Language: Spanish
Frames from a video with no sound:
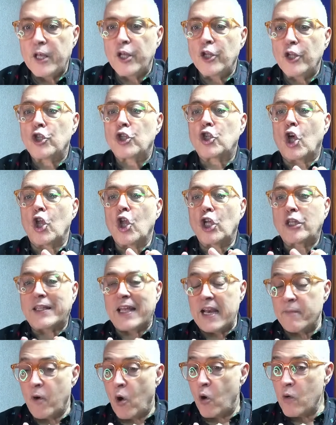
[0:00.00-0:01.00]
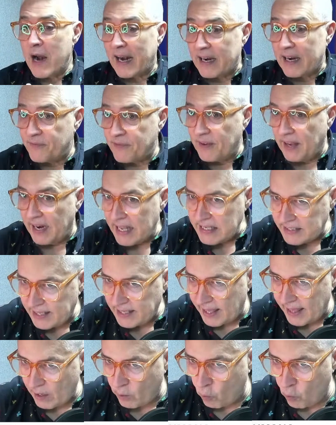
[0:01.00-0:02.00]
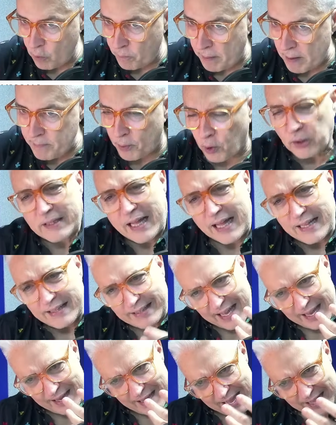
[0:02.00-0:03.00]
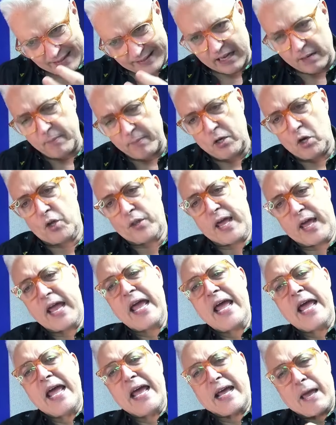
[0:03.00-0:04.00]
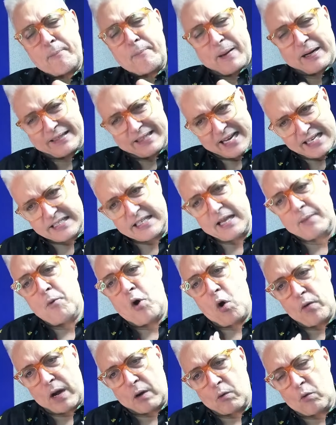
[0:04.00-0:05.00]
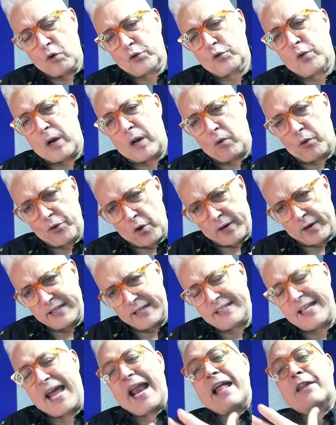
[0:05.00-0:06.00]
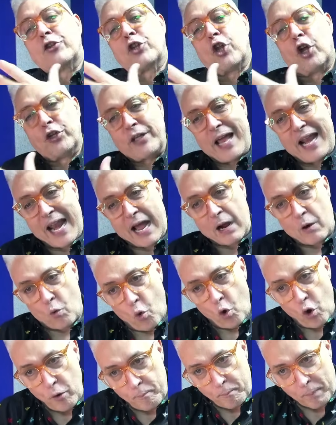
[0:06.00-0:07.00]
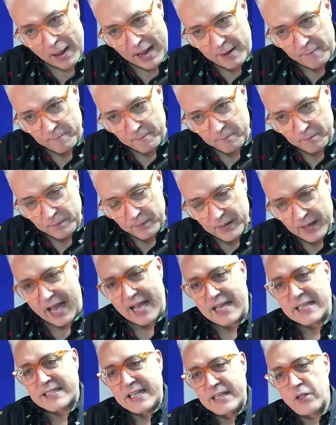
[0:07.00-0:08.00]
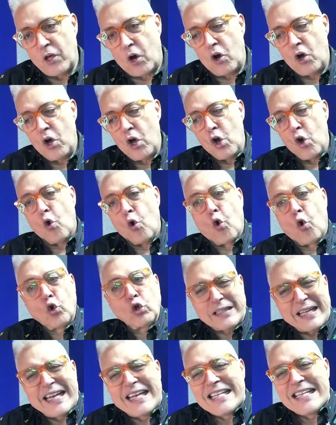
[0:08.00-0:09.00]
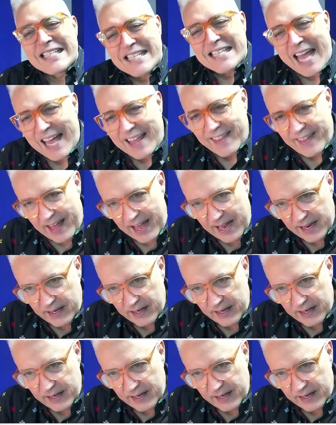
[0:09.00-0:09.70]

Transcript: todos tenemos una referencia de culpa importante en términos de que pertenecemos a una cultura judio-cristiana donde la culpa ha sido utilizada,